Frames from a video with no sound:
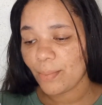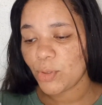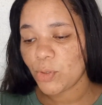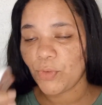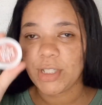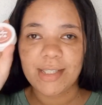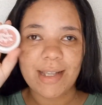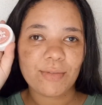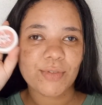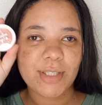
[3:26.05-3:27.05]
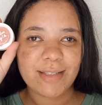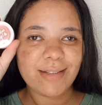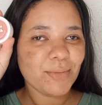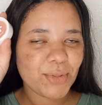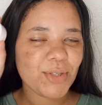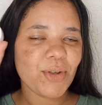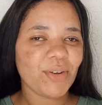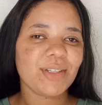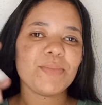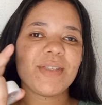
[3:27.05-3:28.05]
Depois eu vou testar com vocês lá nos
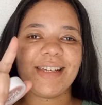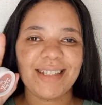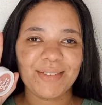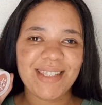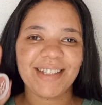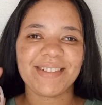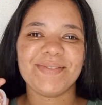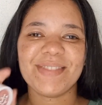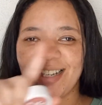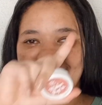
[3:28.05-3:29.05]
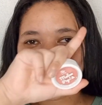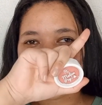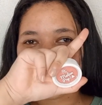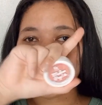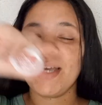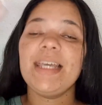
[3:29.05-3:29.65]
stories, então me segue lá no Instagram, tá aqui em cima.